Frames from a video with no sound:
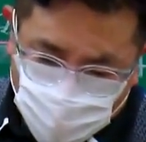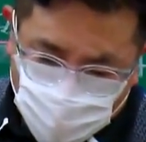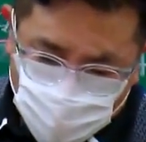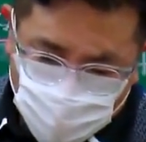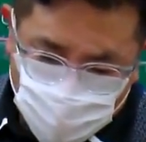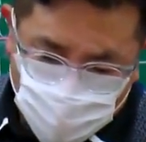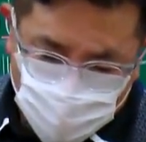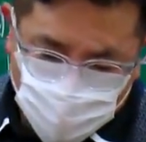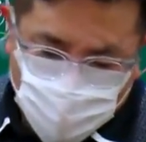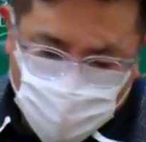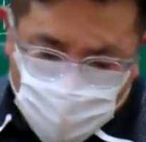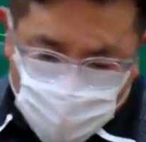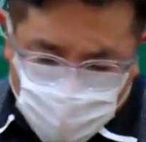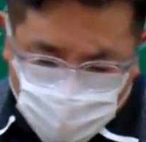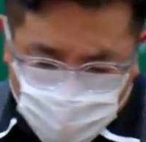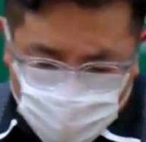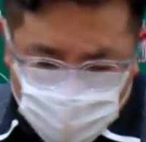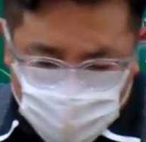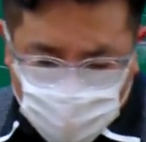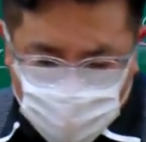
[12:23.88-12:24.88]
효력은
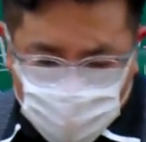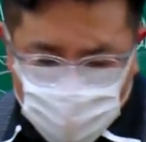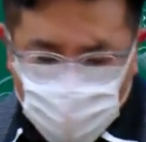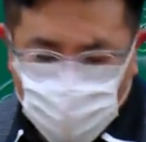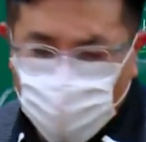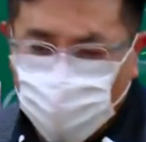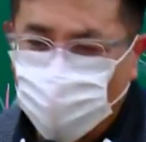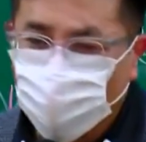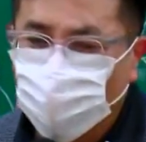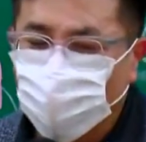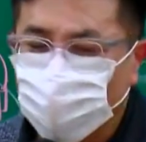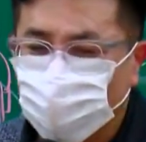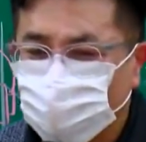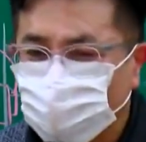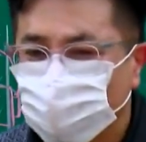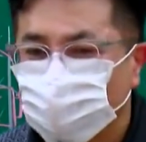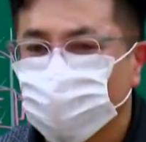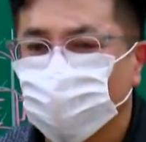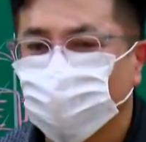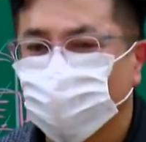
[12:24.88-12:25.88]
분리된 수목에도
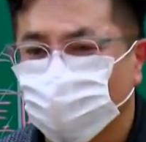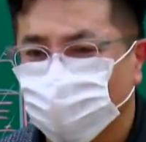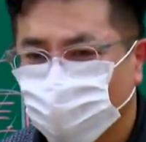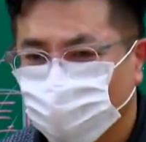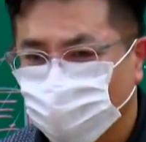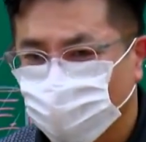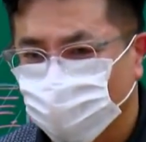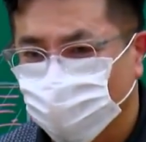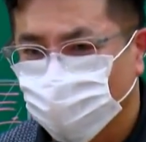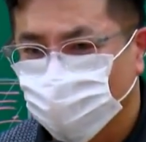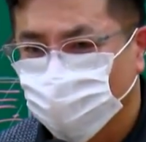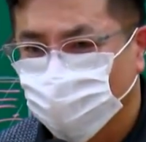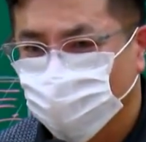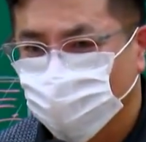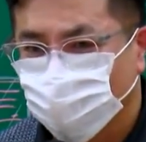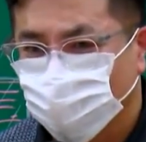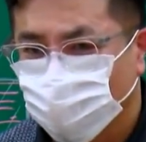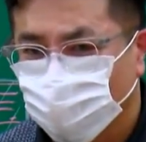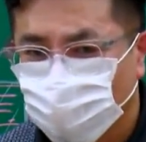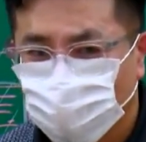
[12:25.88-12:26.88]
미치는 거예요.
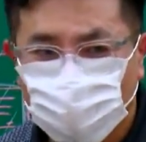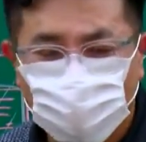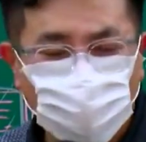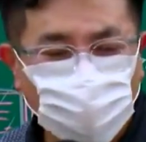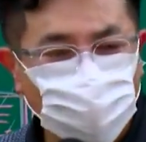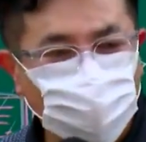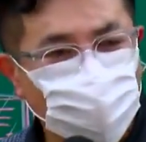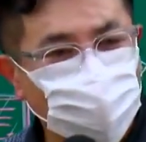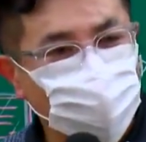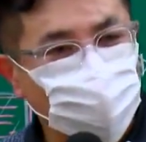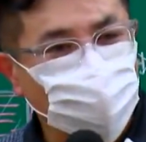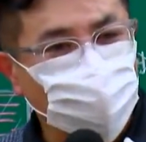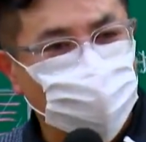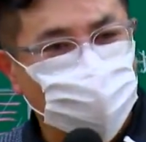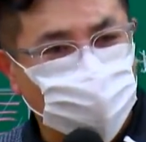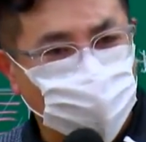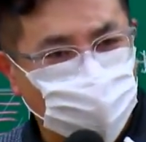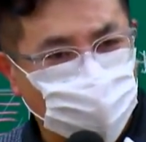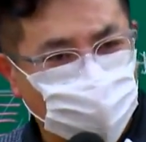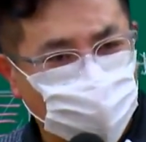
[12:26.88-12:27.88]
그래서 이렇게 그림으로
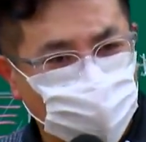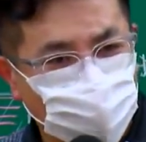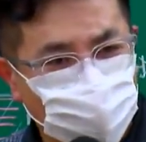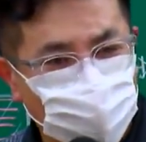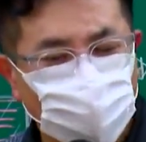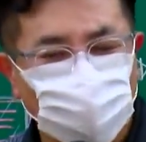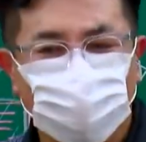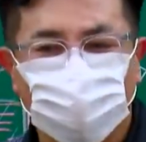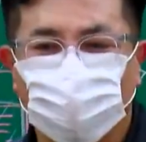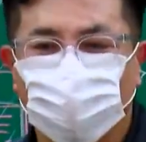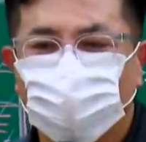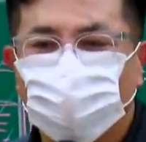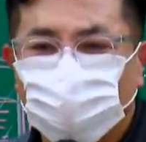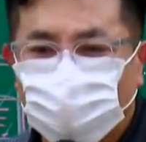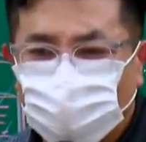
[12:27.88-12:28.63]
차근차근 하면